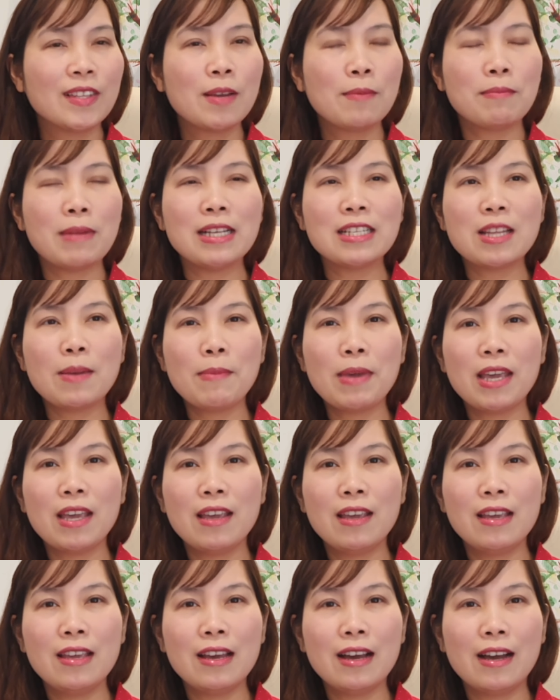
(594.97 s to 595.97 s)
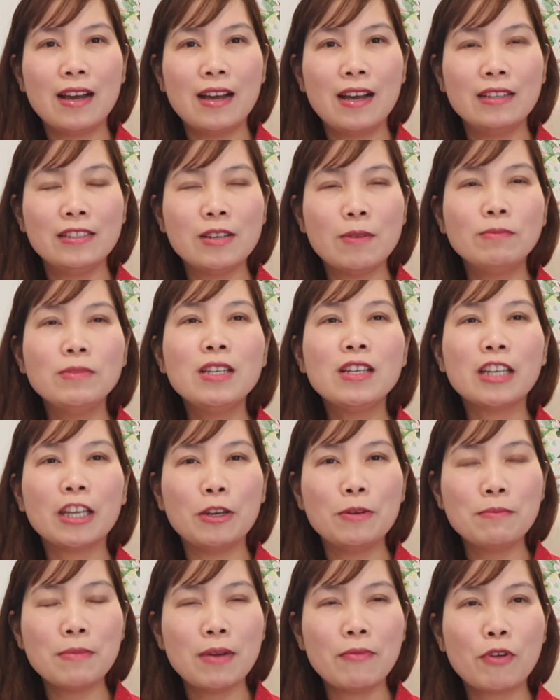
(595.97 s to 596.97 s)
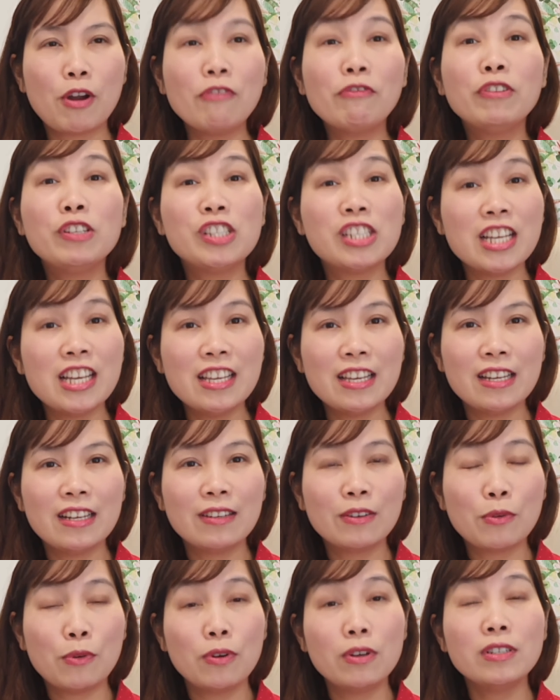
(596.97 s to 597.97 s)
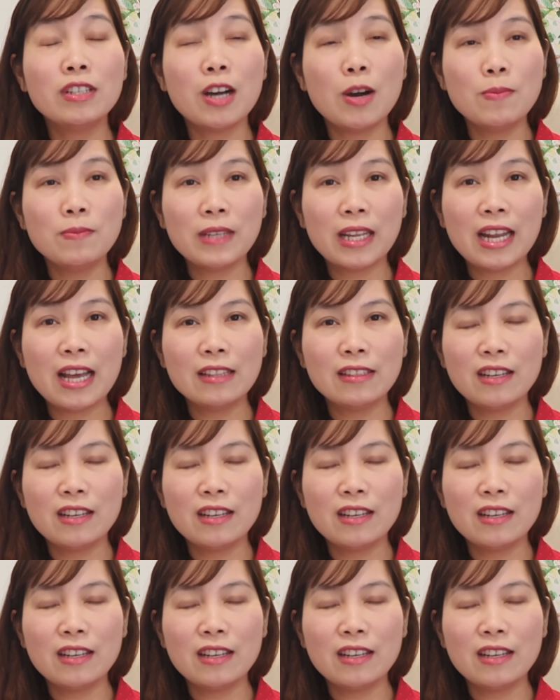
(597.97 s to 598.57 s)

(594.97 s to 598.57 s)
bạn sẽ bị à, giống như kiểu mà refugee vậy của nước úc vậy đó